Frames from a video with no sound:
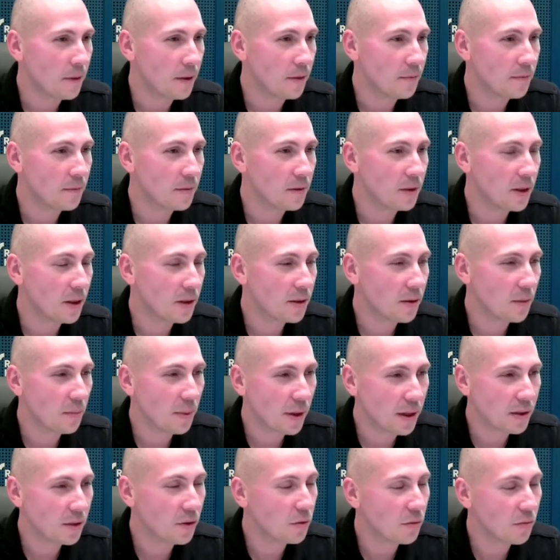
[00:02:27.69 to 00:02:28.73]
no, jest to
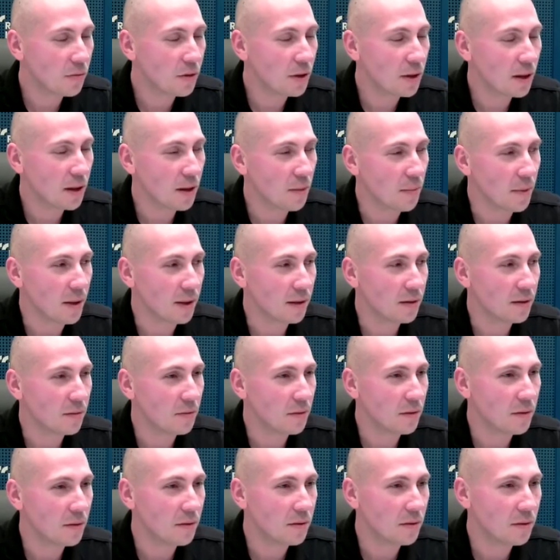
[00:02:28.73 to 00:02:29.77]
bardzo trudny temat.
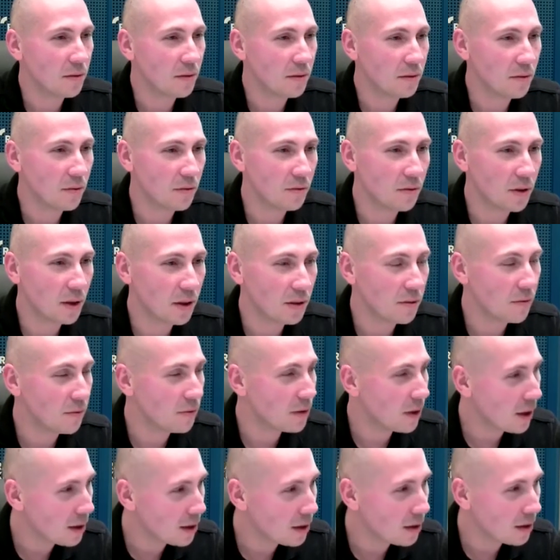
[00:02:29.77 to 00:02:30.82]
Y,
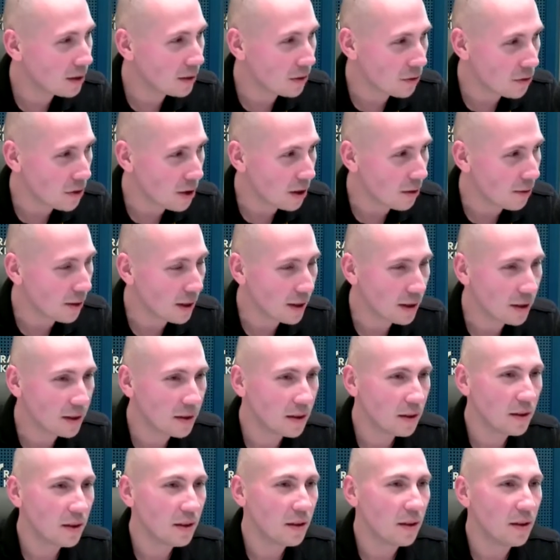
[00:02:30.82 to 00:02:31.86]
u, u, na jednych to
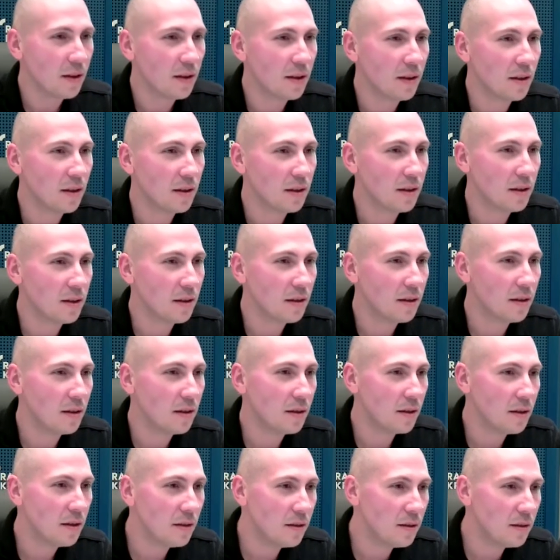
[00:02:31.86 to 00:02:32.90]
działa,
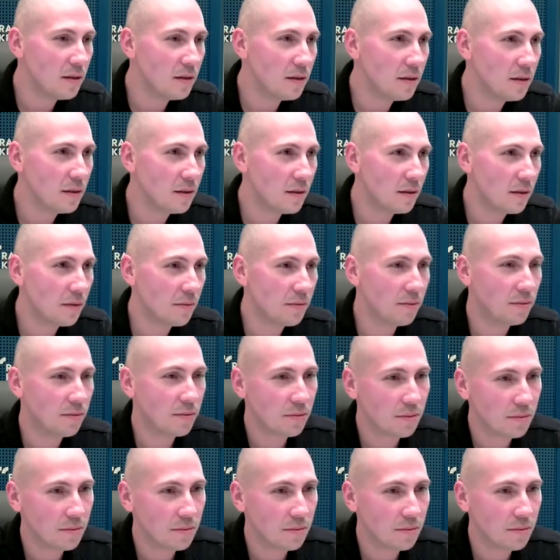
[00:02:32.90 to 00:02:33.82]
E, inni